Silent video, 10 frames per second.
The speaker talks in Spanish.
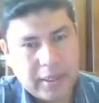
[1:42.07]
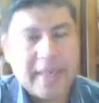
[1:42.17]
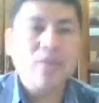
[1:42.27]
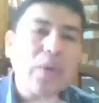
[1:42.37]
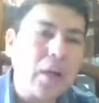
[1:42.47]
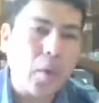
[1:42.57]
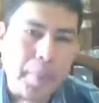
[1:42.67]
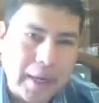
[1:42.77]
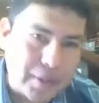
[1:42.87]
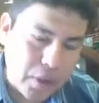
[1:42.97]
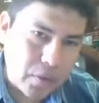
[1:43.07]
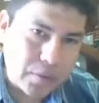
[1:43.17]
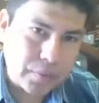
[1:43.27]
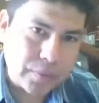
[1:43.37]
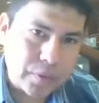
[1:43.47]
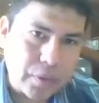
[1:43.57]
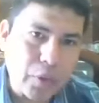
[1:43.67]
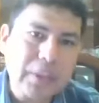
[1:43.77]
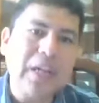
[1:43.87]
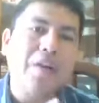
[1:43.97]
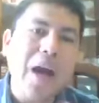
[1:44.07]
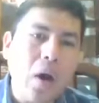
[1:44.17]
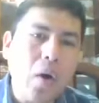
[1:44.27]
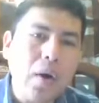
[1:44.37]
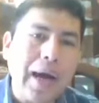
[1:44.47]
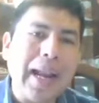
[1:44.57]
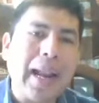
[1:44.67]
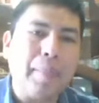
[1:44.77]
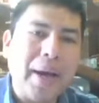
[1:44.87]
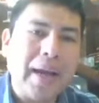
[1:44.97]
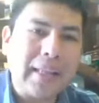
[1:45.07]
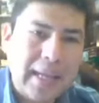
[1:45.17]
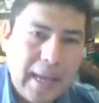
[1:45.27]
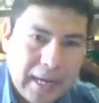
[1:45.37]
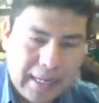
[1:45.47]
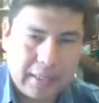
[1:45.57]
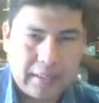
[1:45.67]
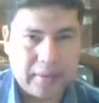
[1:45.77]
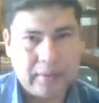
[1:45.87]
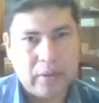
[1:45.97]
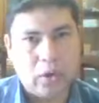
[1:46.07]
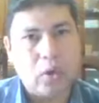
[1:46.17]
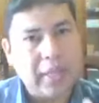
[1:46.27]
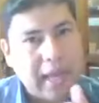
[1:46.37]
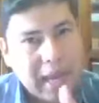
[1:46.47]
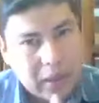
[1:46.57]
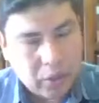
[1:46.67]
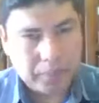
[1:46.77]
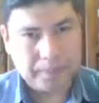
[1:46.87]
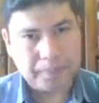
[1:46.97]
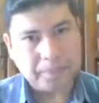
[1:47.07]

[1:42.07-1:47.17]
¿Qué es una cooperación? Yo trabajo a la par de alguien o de algo.